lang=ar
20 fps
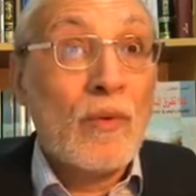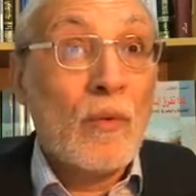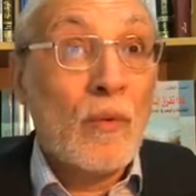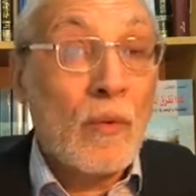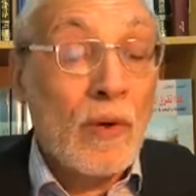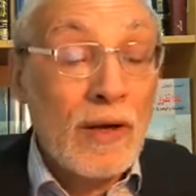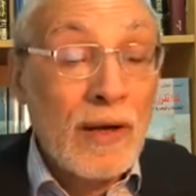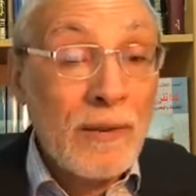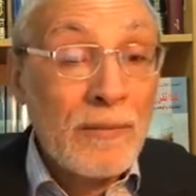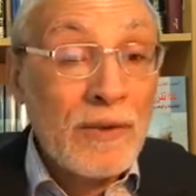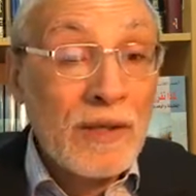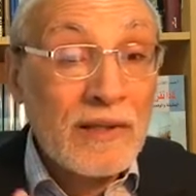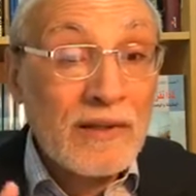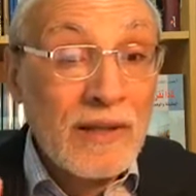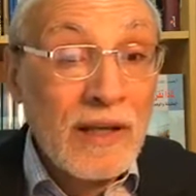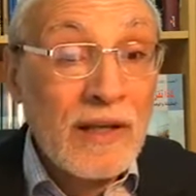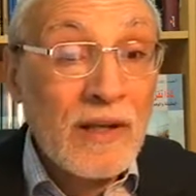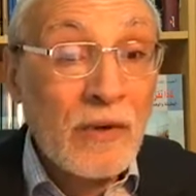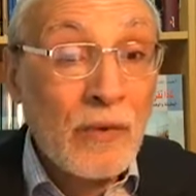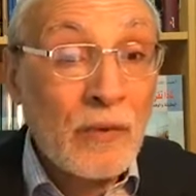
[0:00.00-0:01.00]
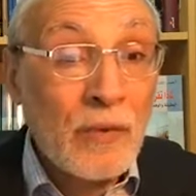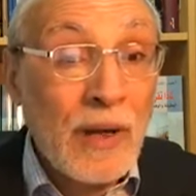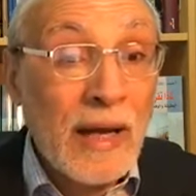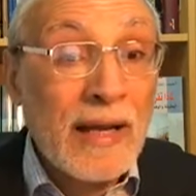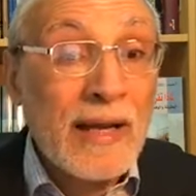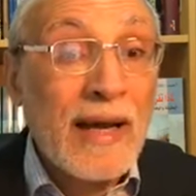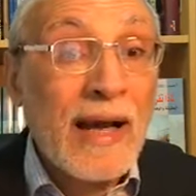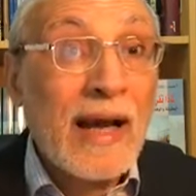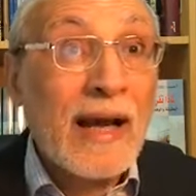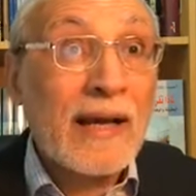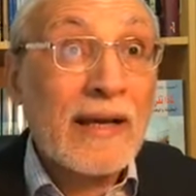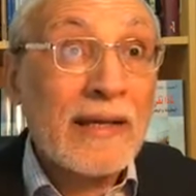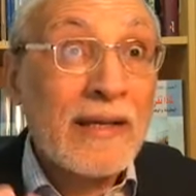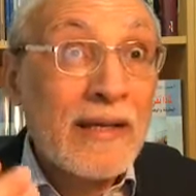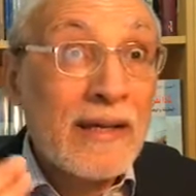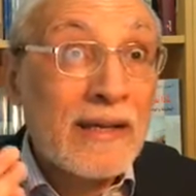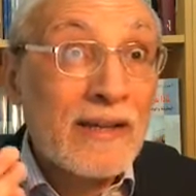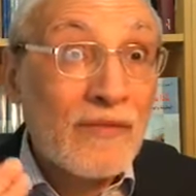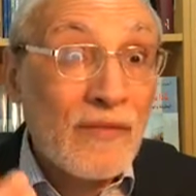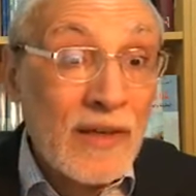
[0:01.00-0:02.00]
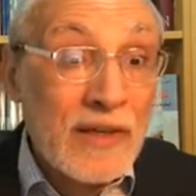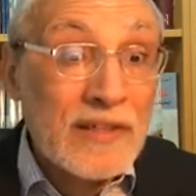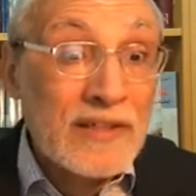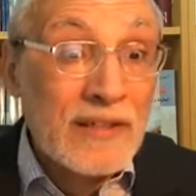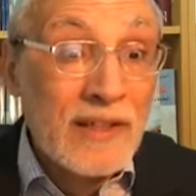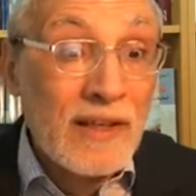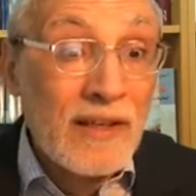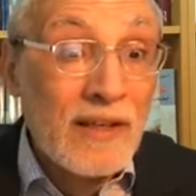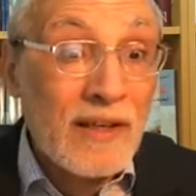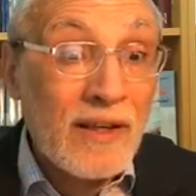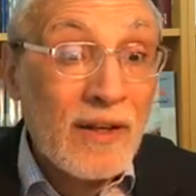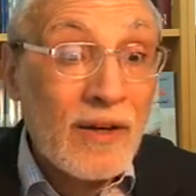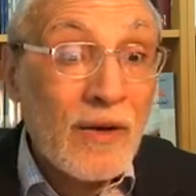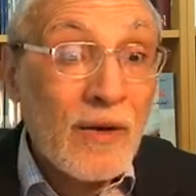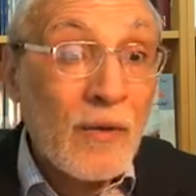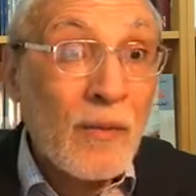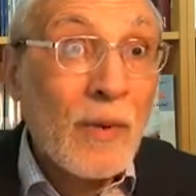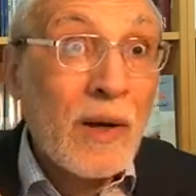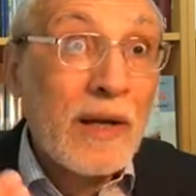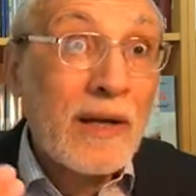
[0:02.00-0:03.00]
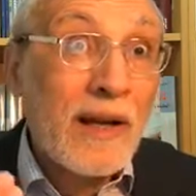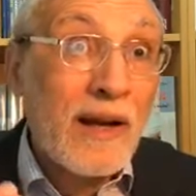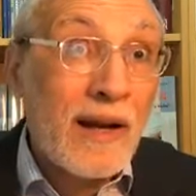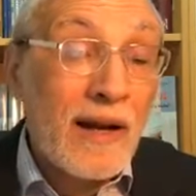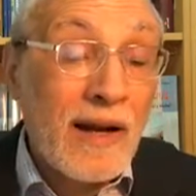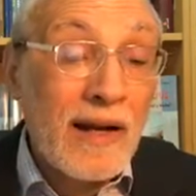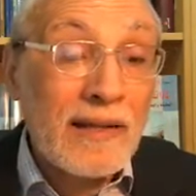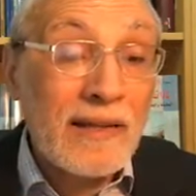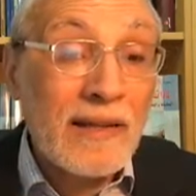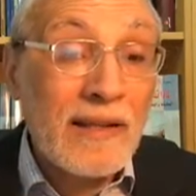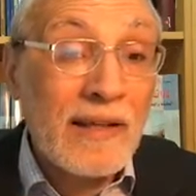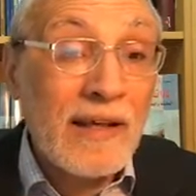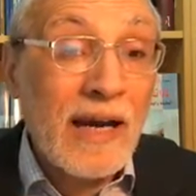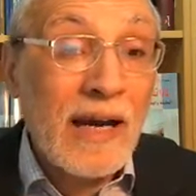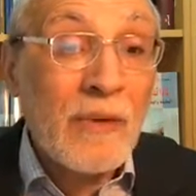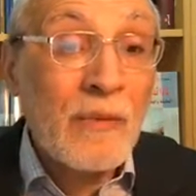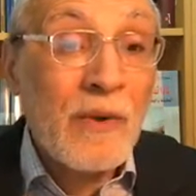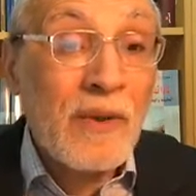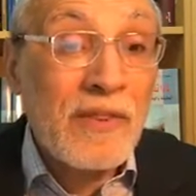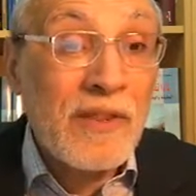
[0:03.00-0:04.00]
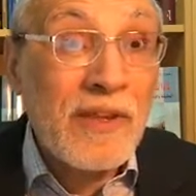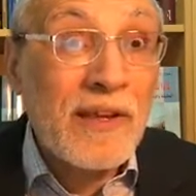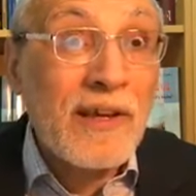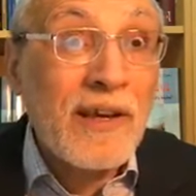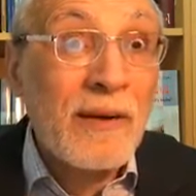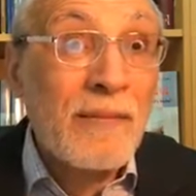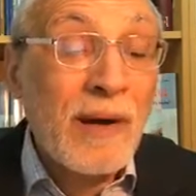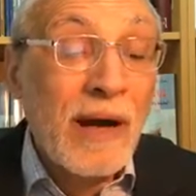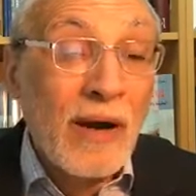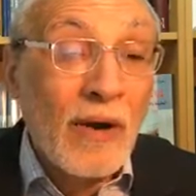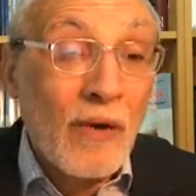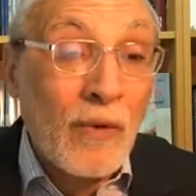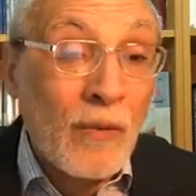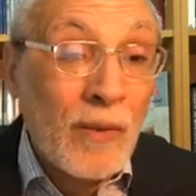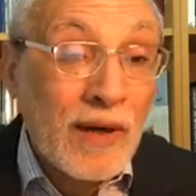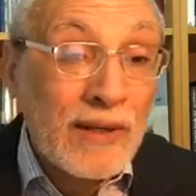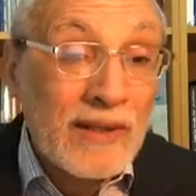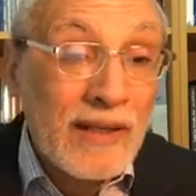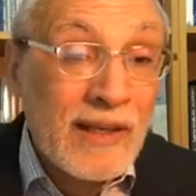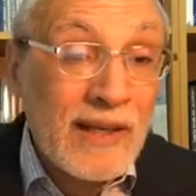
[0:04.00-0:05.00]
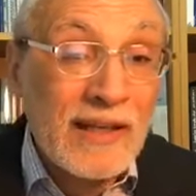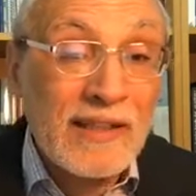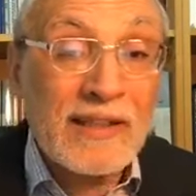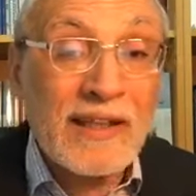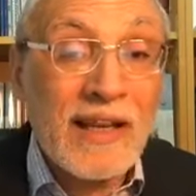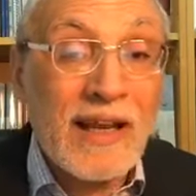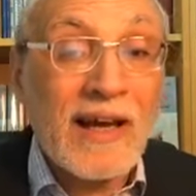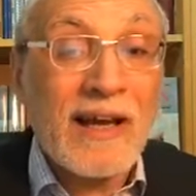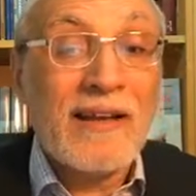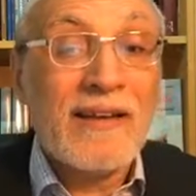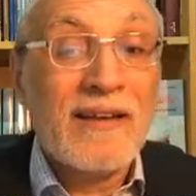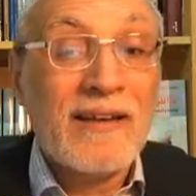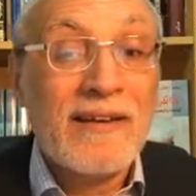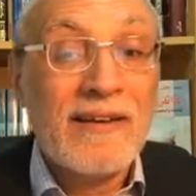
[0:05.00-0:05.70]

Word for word: ولم يطلعوا على حقيقة فيصل وعلاقاته الوثيقة مع قوات الاحتلال